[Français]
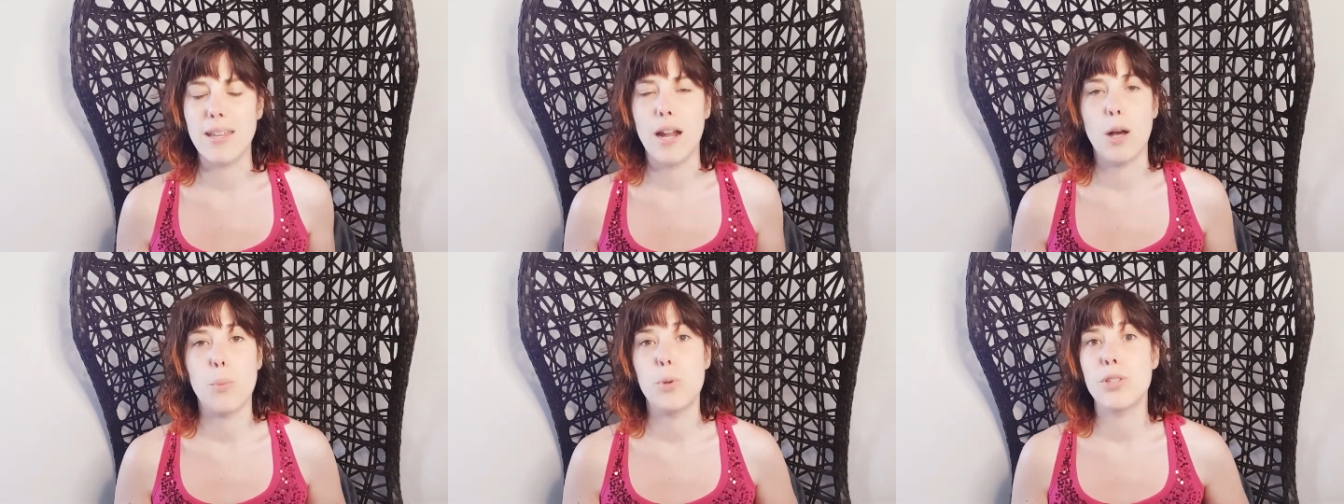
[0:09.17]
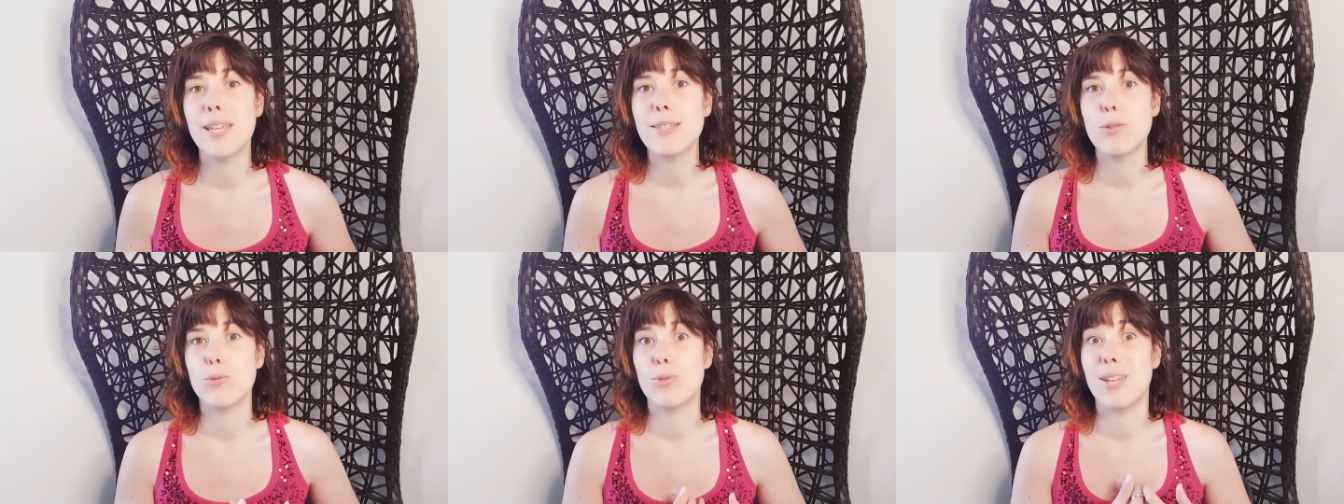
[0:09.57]
Alors
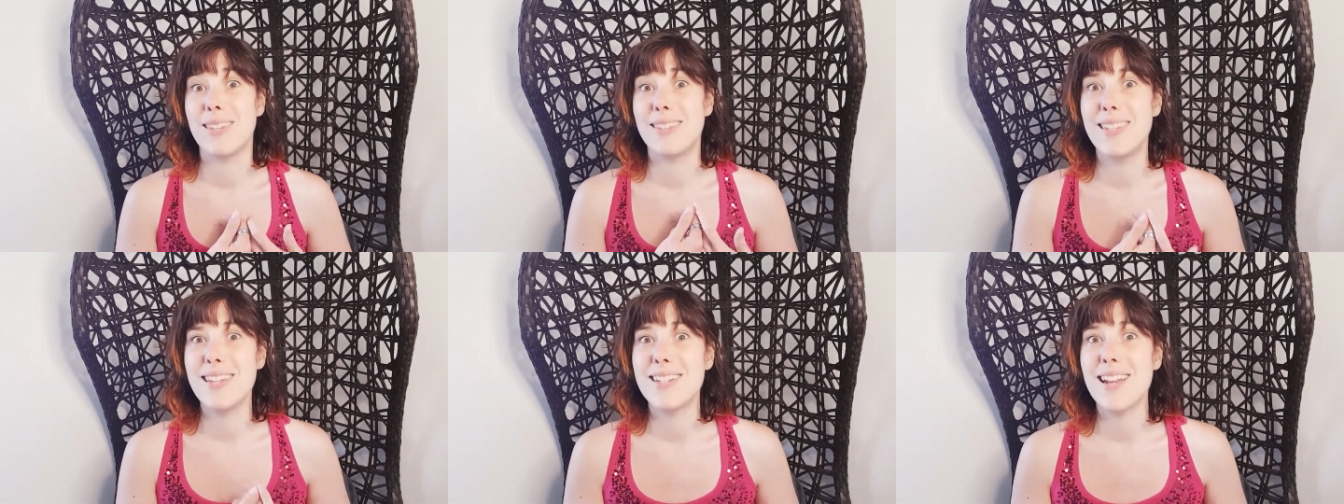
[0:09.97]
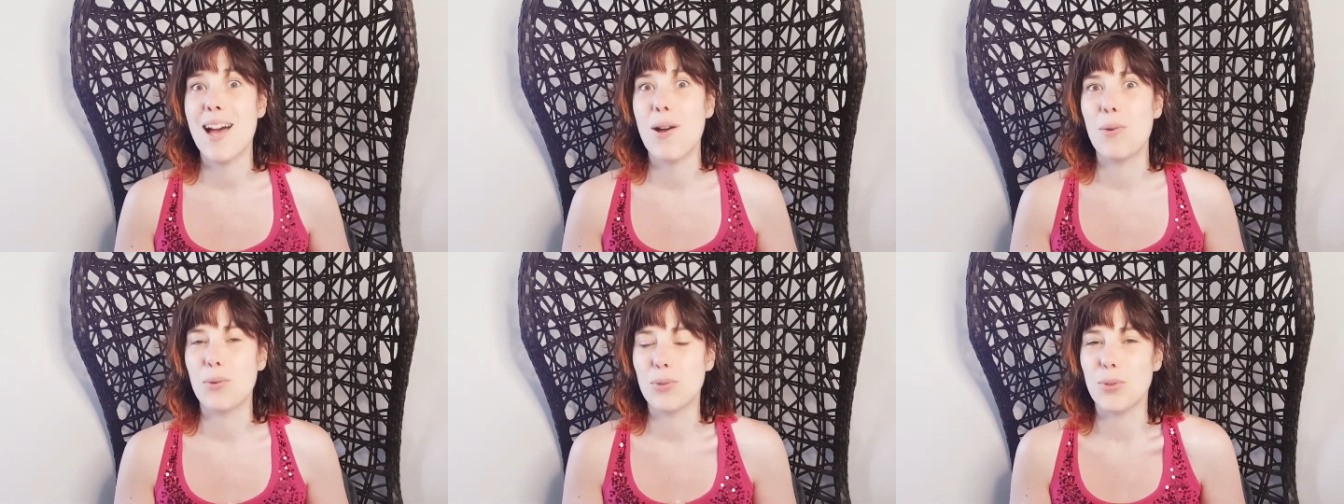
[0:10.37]
peut-être que tu as
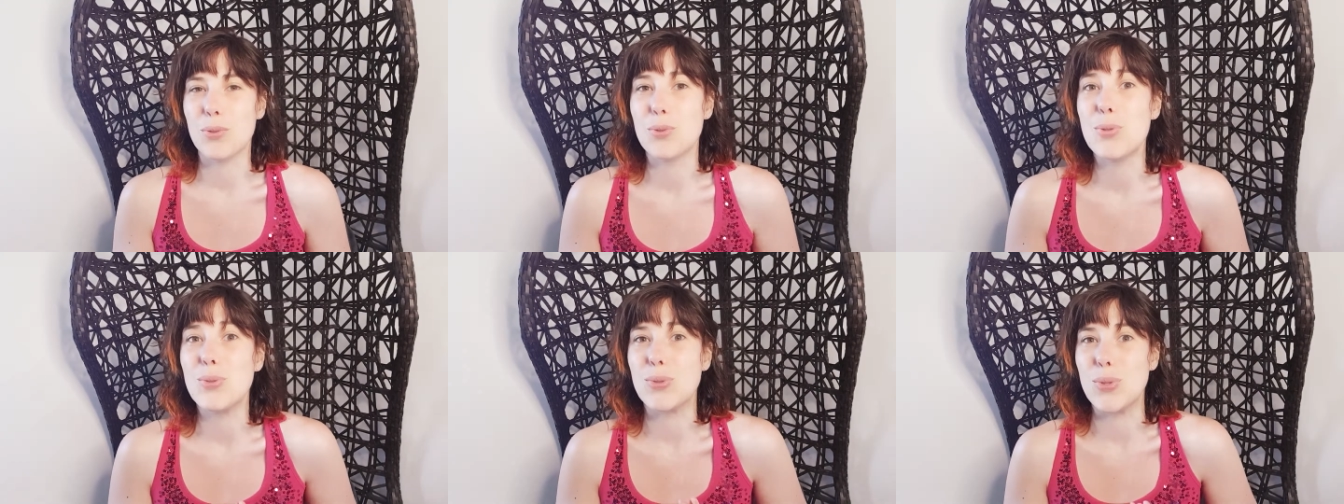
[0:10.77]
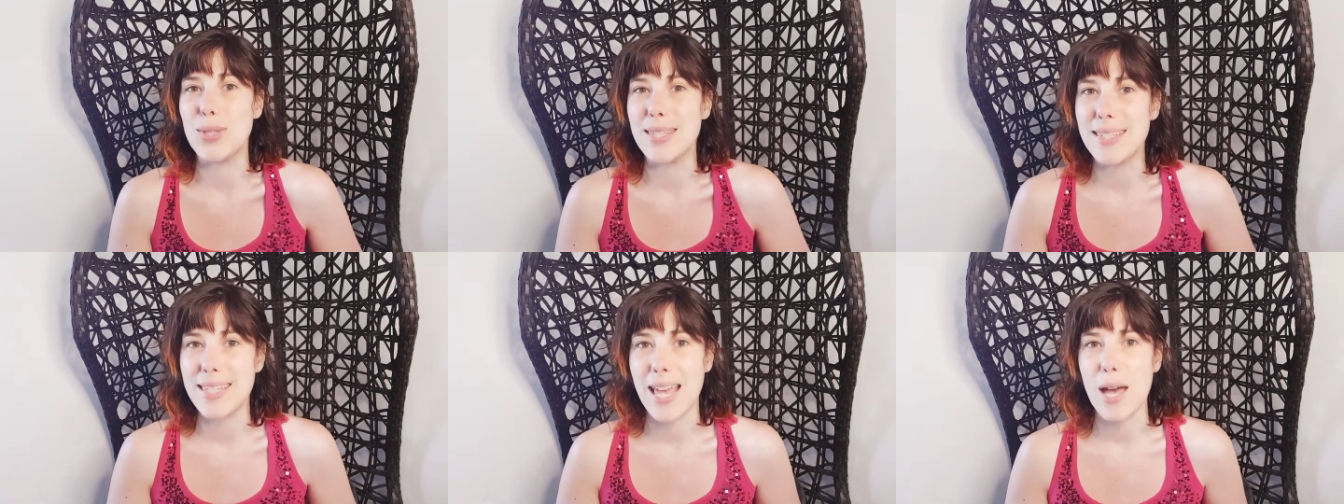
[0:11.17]
déjà entendu ce
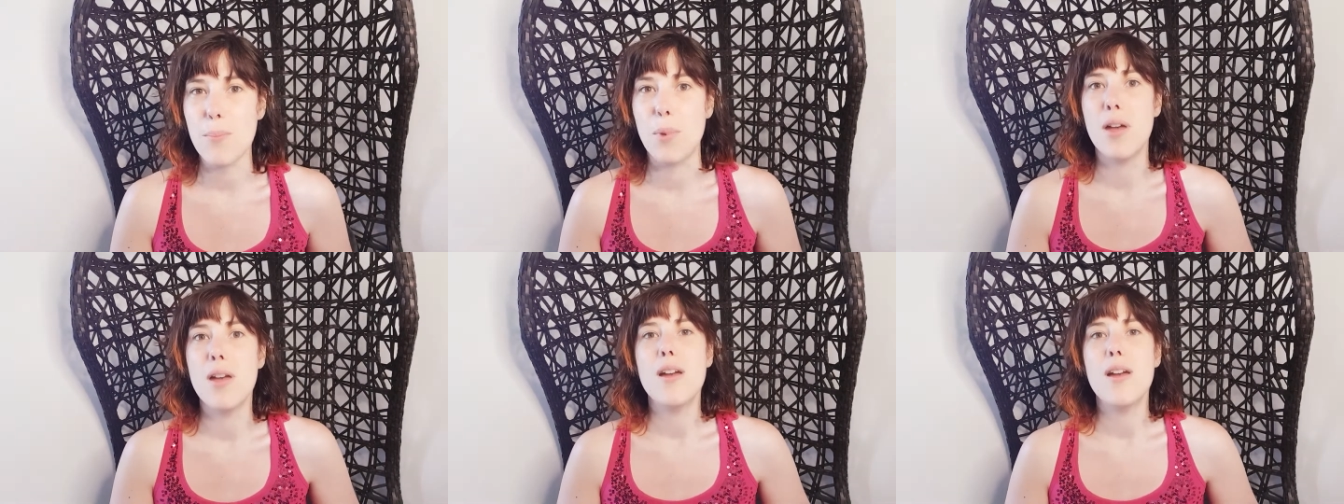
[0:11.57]
terme.